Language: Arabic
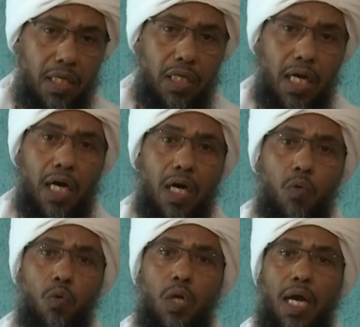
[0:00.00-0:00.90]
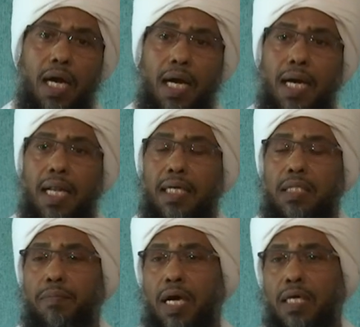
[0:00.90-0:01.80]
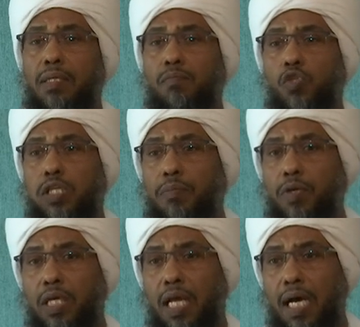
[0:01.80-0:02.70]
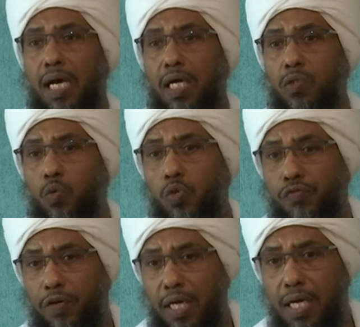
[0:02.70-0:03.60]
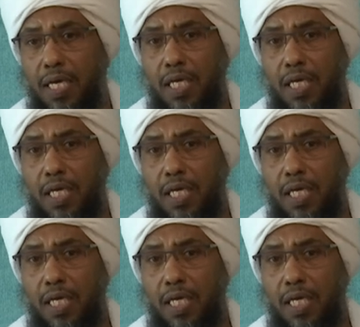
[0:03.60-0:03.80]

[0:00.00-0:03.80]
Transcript: يغارون على دماء المسلمين أن تسفك